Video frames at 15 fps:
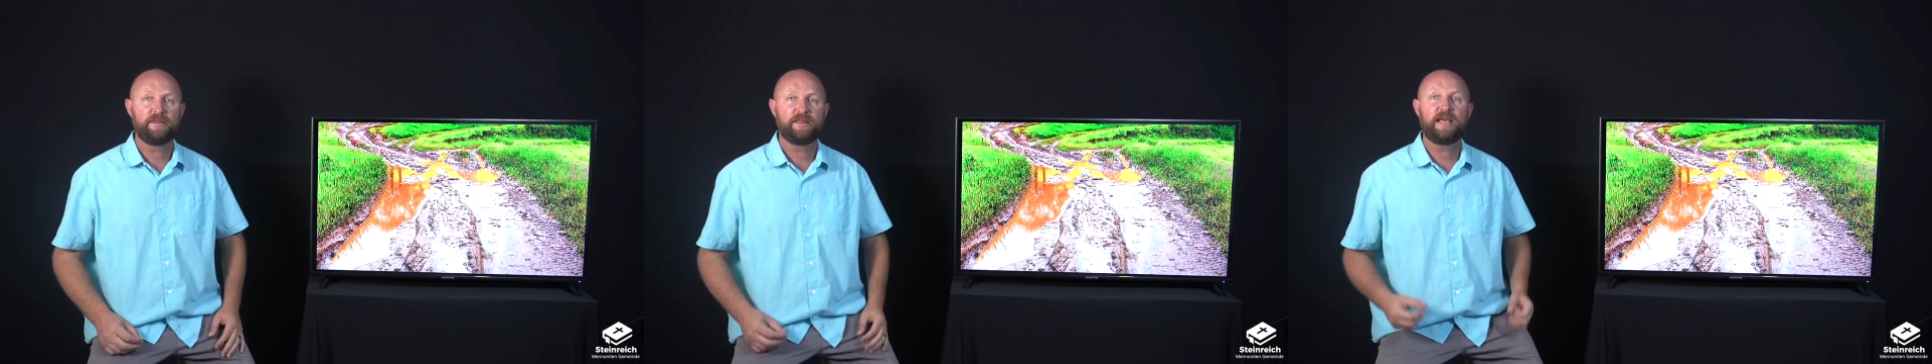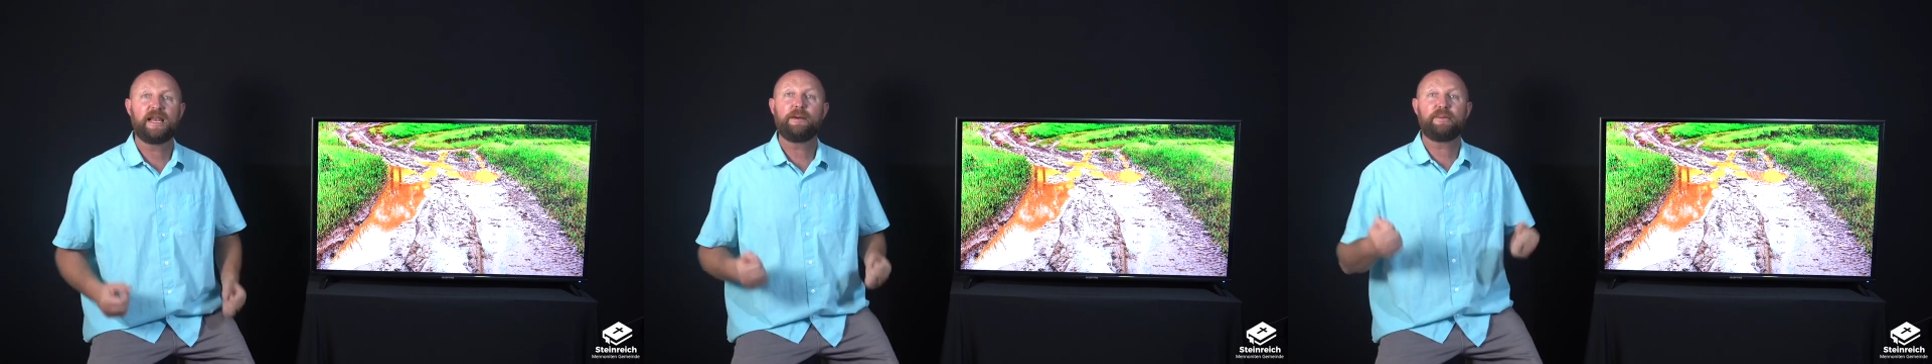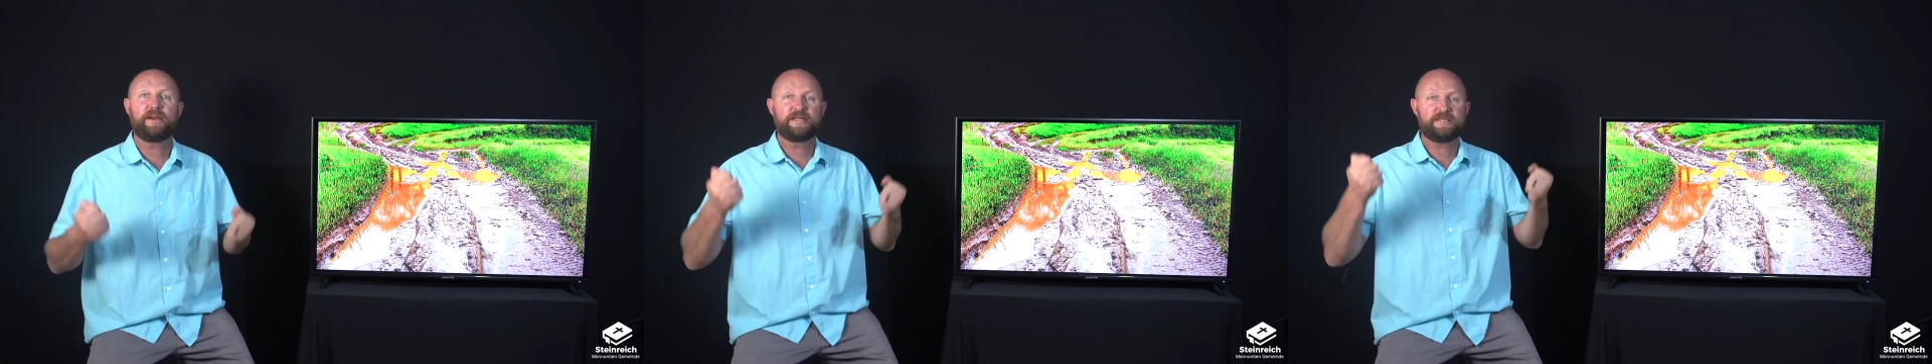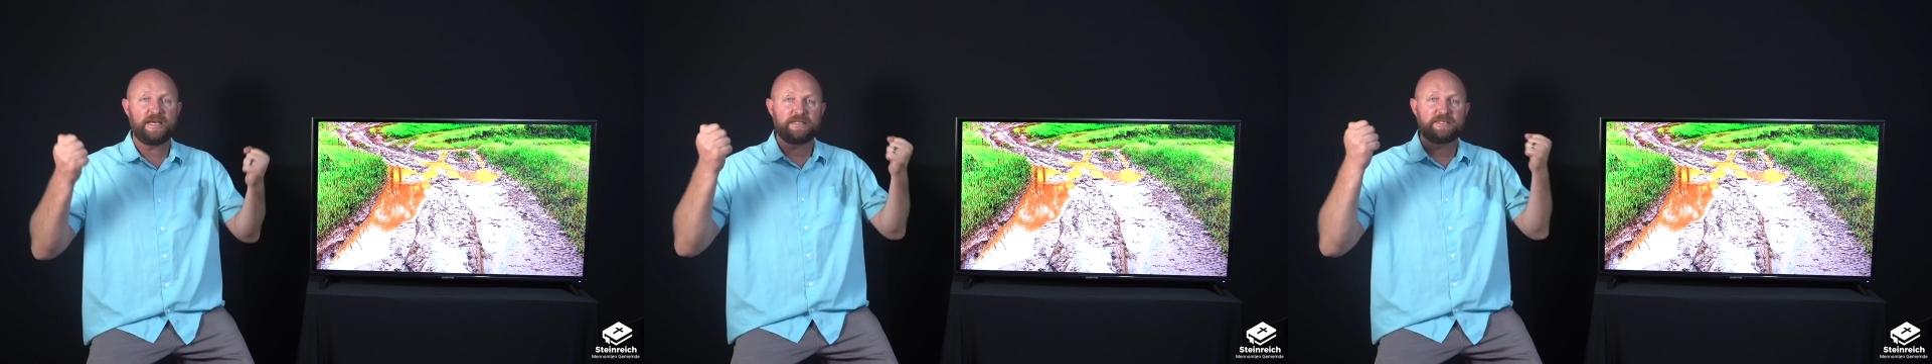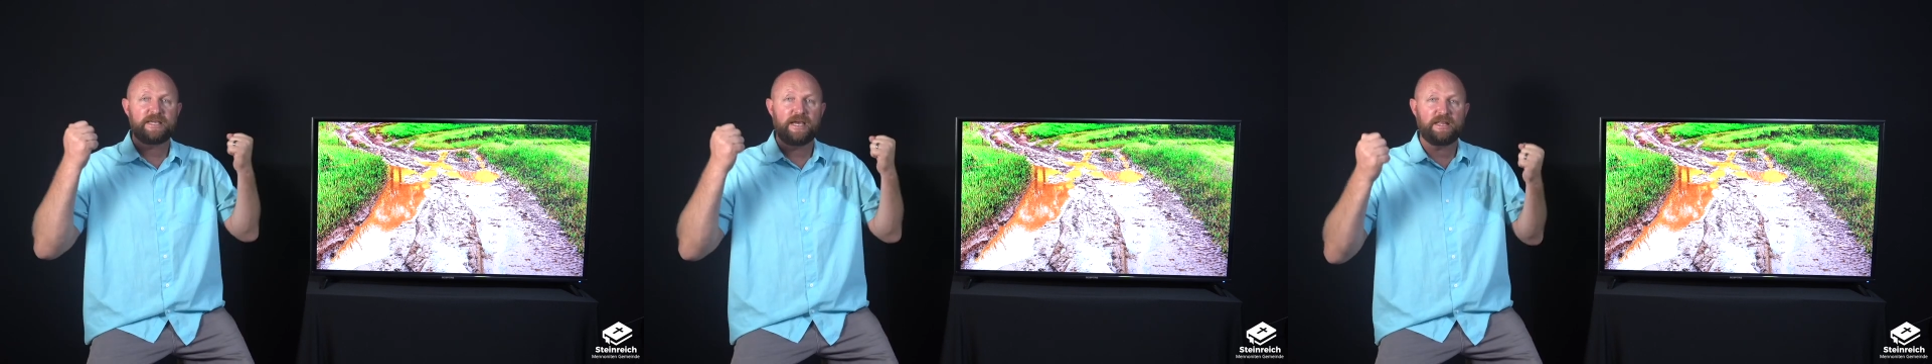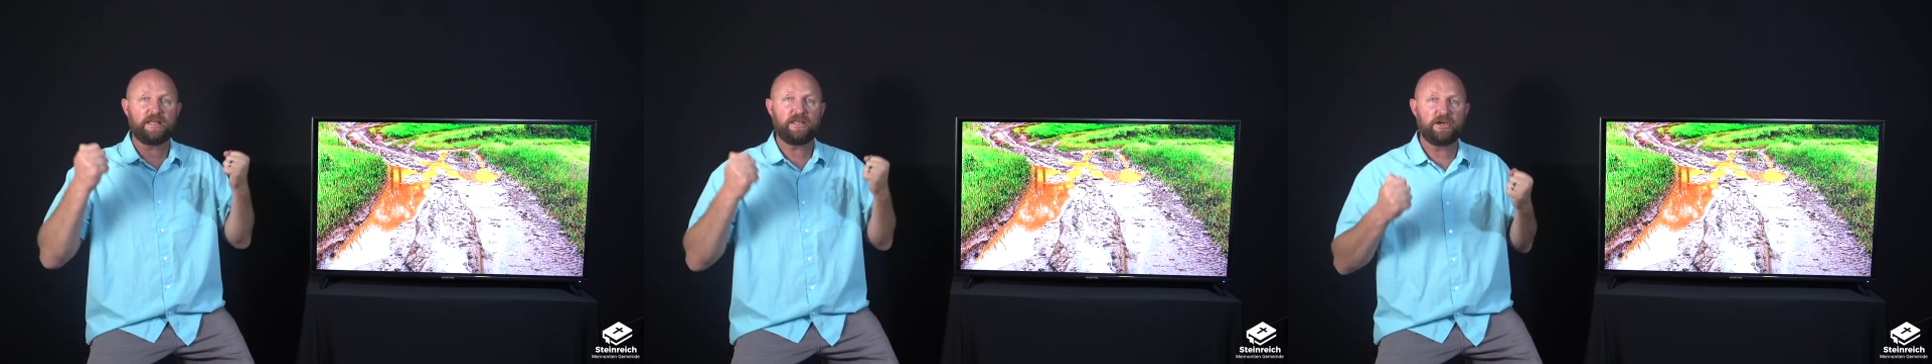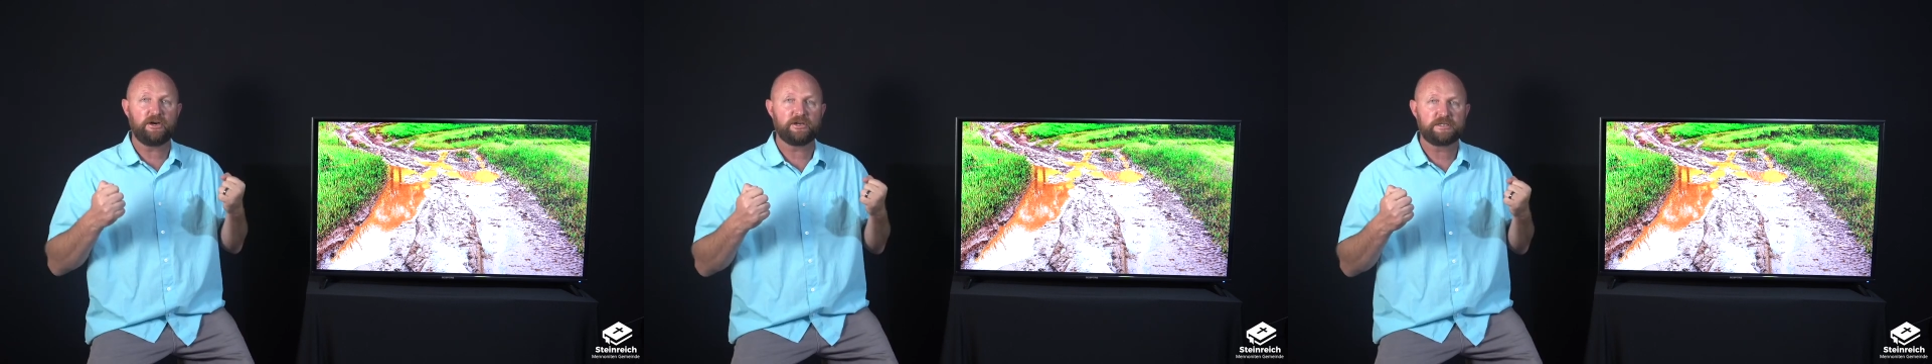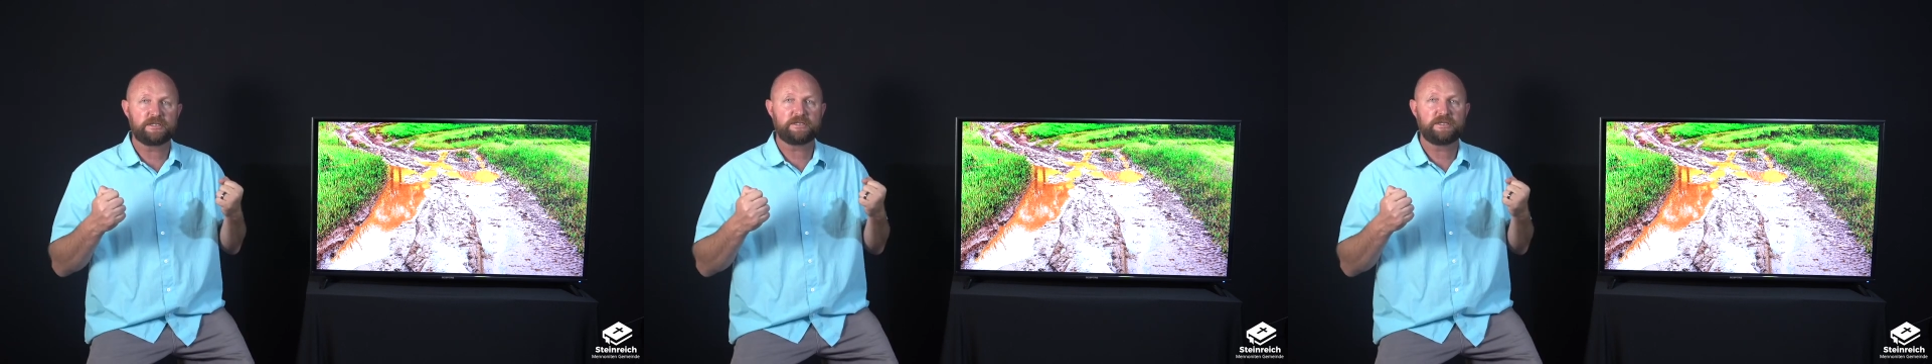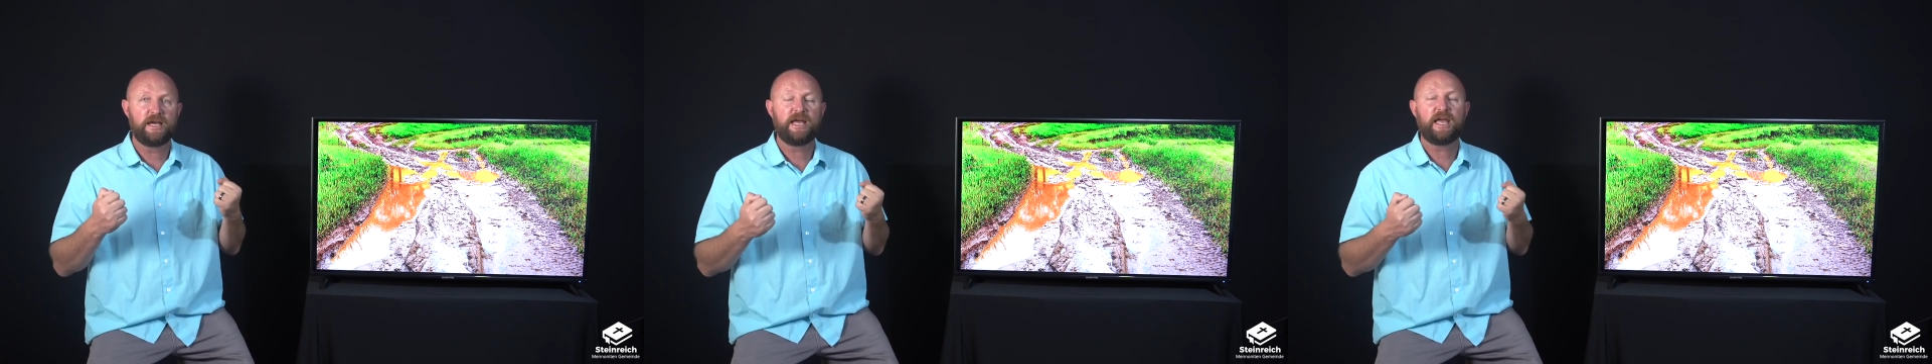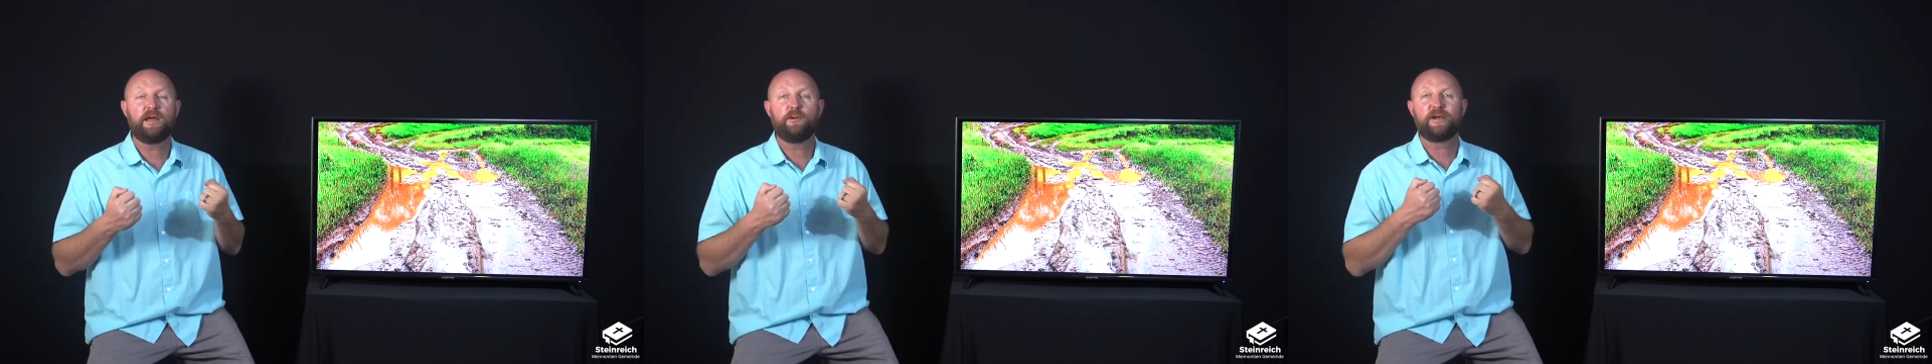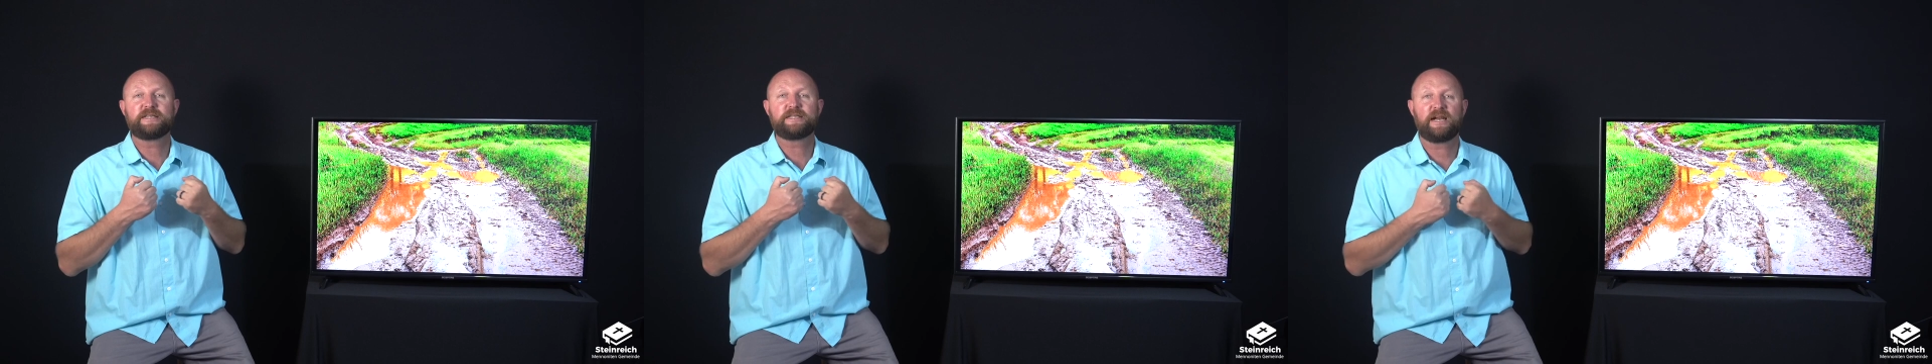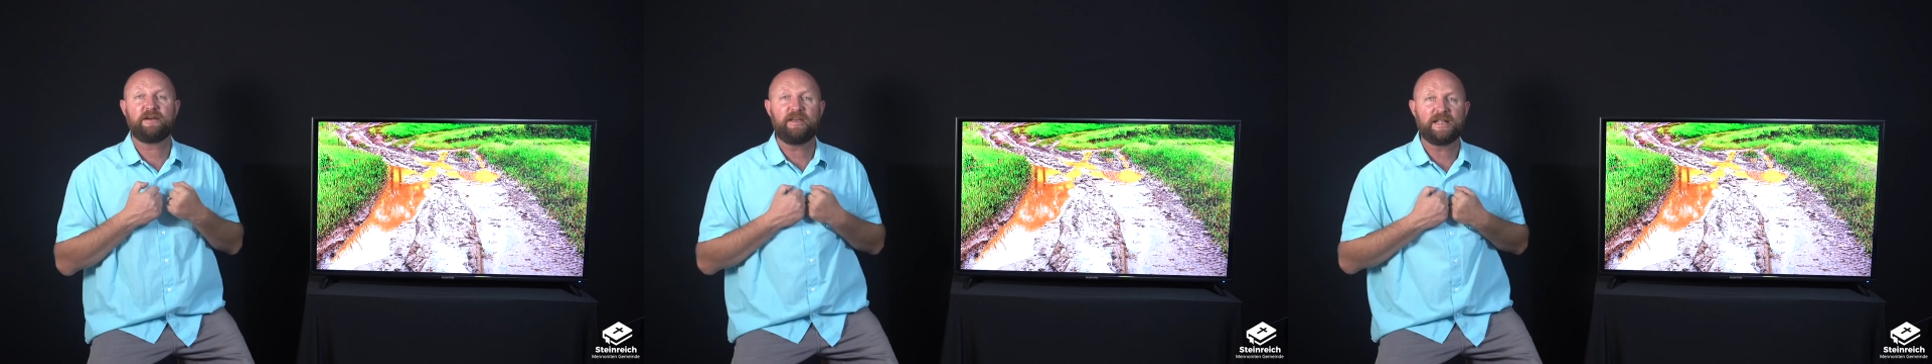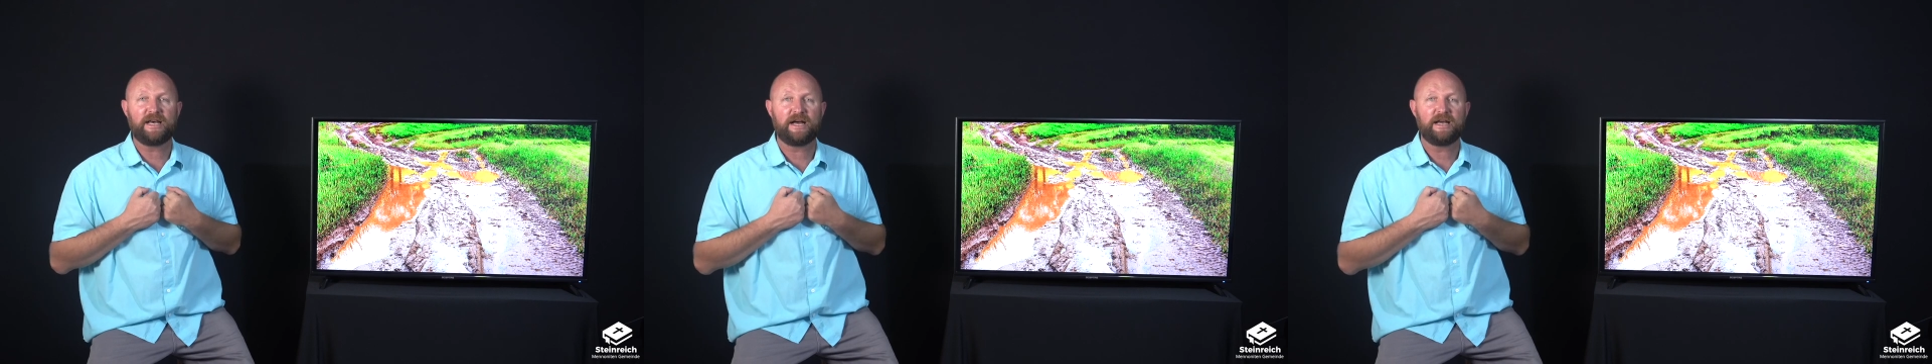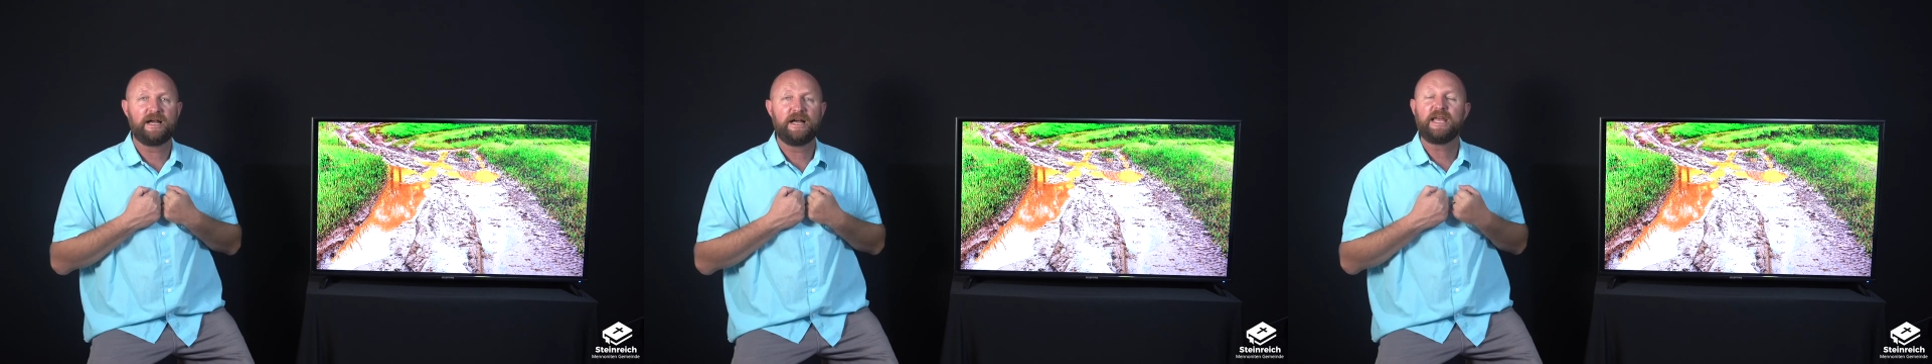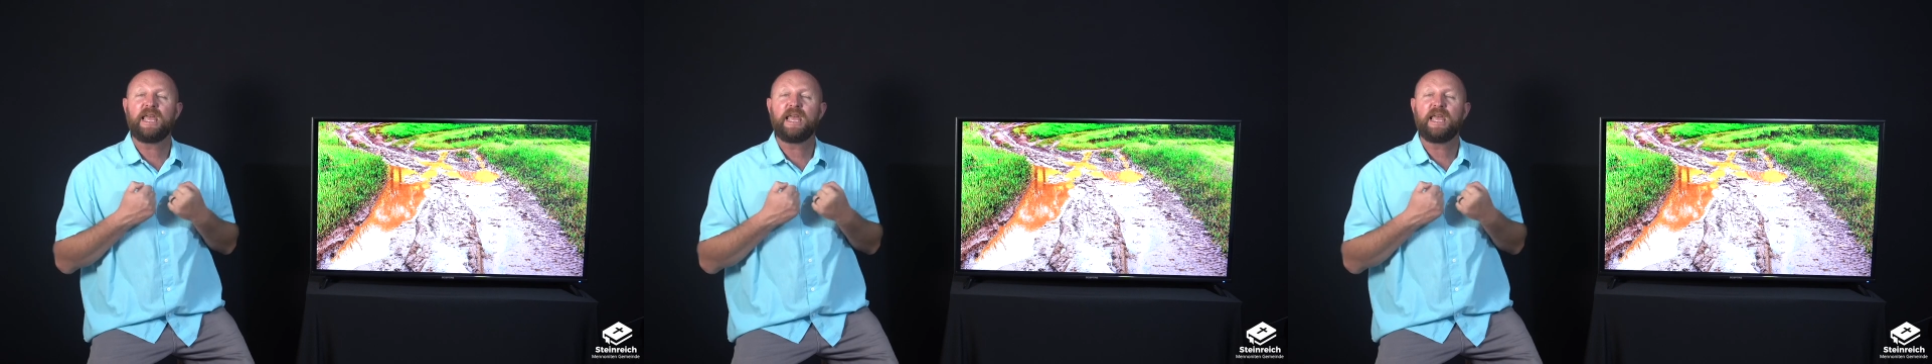de la presencia de Dios en nuestra vida